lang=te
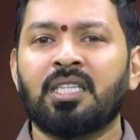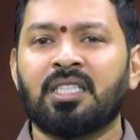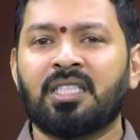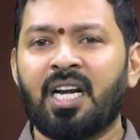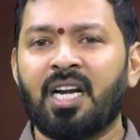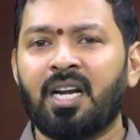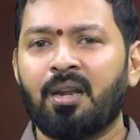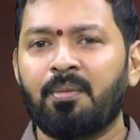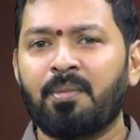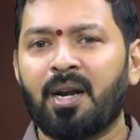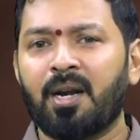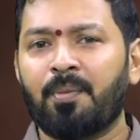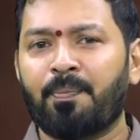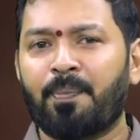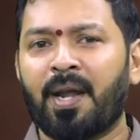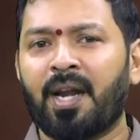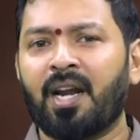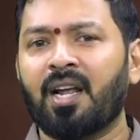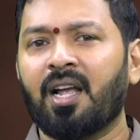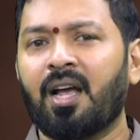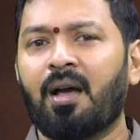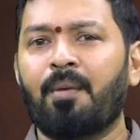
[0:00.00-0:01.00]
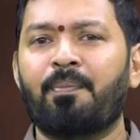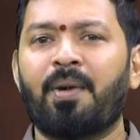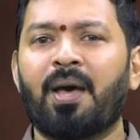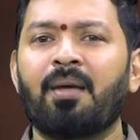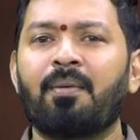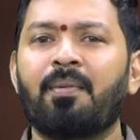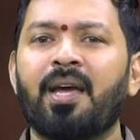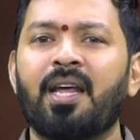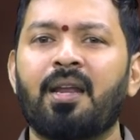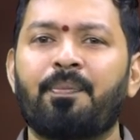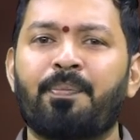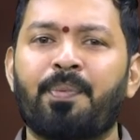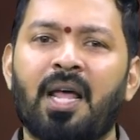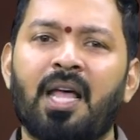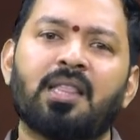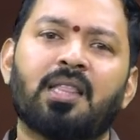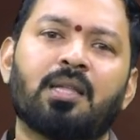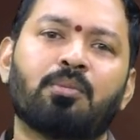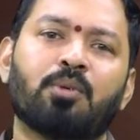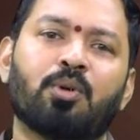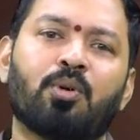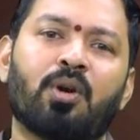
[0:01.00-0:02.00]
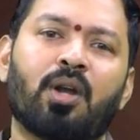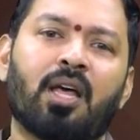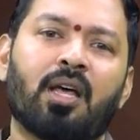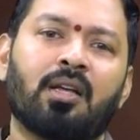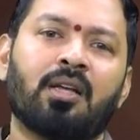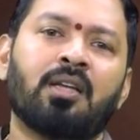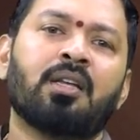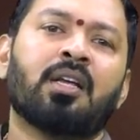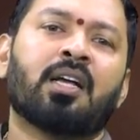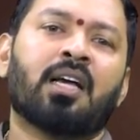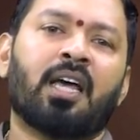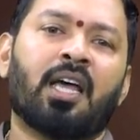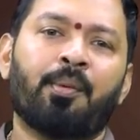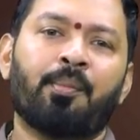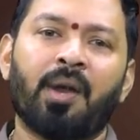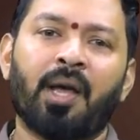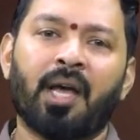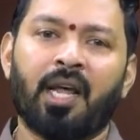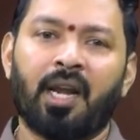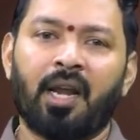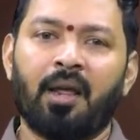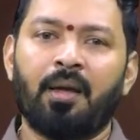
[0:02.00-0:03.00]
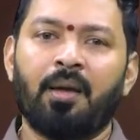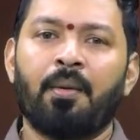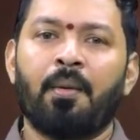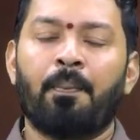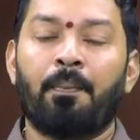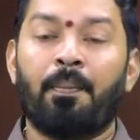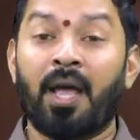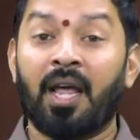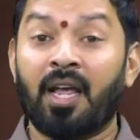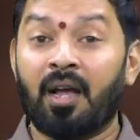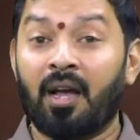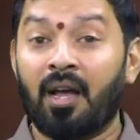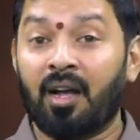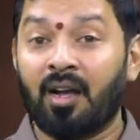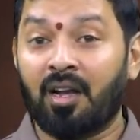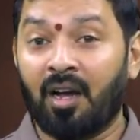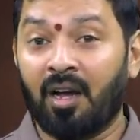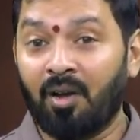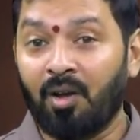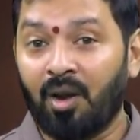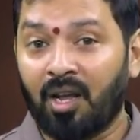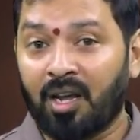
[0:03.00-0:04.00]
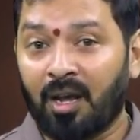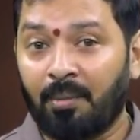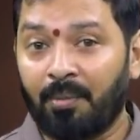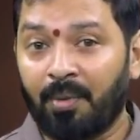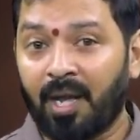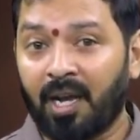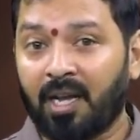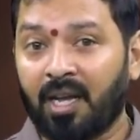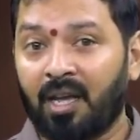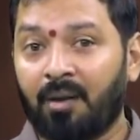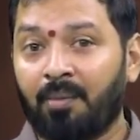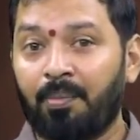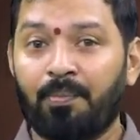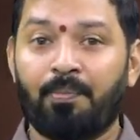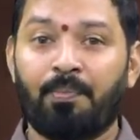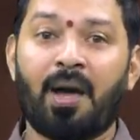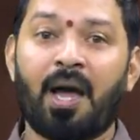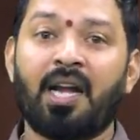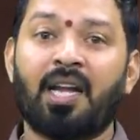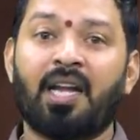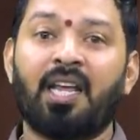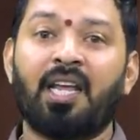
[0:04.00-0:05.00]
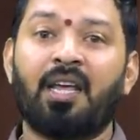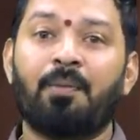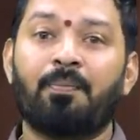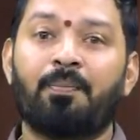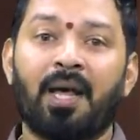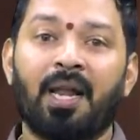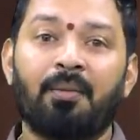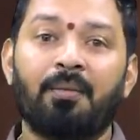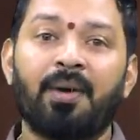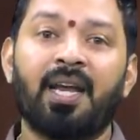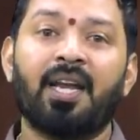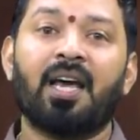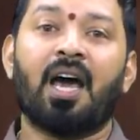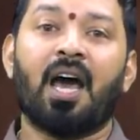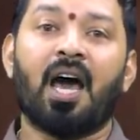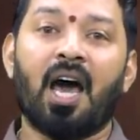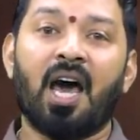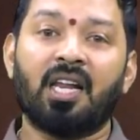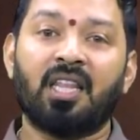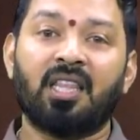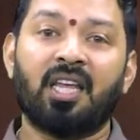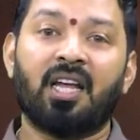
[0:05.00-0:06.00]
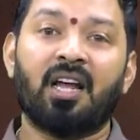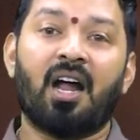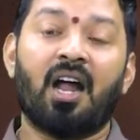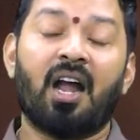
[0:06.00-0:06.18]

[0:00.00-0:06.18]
సెంటిమెంట్ పరంగా బలమైన ప్రాంతం కూడా కరీంనగరే పైగా గంగుల కమలాకర్ పార్టీకి బలమైన ఆర్థిక